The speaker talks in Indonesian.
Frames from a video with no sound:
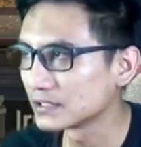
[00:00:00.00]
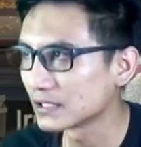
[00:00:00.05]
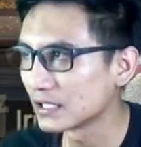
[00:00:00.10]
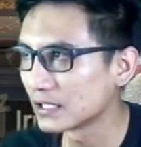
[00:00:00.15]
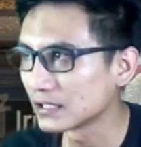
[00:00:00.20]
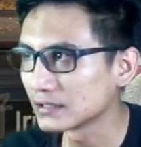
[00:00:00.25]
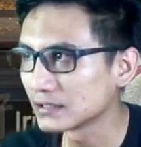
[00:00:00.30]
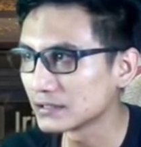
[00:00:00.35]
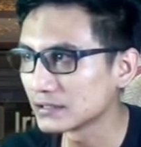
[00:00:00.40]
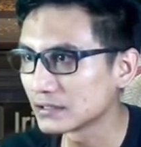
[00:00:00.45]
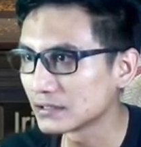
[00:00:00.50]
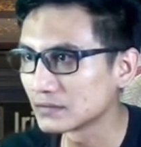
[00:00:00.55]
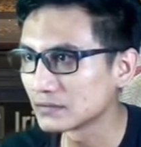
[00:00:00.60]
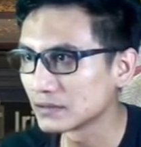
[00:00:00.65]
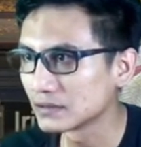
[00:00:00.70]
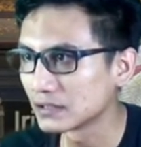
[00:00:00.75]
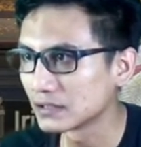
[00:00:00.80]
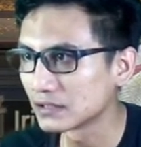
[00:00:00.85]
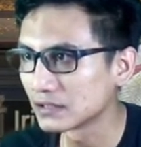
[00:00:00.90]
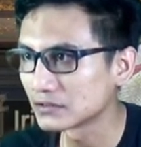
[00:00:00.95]
lagi yang
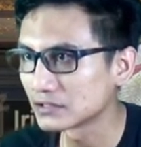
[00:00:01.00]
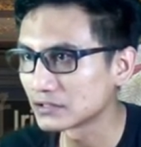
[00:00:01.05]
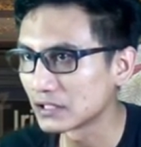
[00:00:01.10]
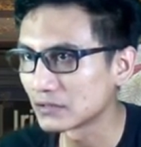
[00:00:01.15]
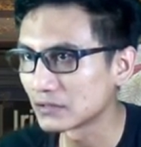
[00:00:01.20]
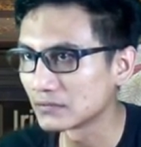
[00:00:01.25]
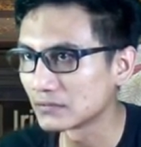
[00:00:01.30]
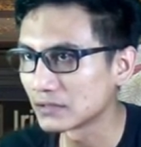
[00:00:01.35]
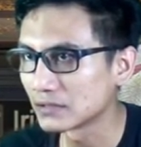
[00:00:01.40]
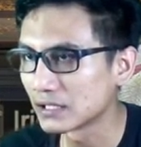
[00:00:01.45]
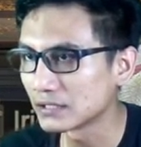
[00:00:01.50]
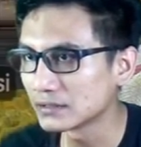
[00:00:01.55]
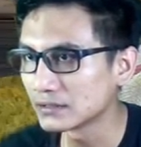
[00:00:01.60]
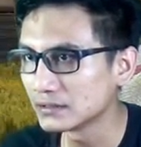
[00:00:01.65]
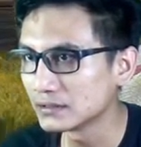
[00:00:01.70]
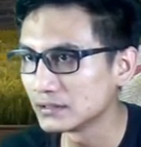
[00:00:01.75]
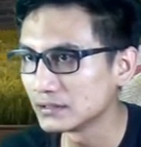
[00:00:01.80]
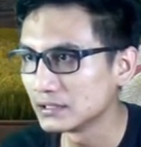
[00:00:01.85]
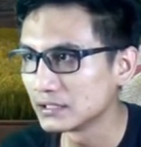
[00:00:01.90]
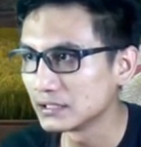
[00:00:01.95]
gue harus lakukan
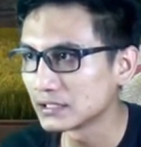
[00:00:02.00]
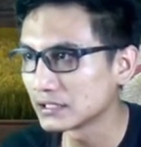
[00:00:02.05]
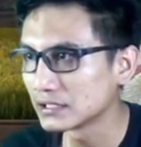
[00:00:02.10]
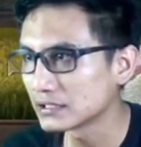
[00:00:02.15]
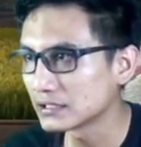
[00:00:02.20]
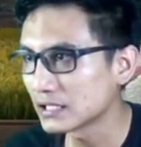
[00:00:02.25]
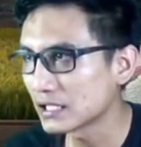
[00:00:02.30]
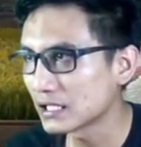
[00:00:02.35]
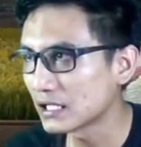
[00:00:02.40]
kita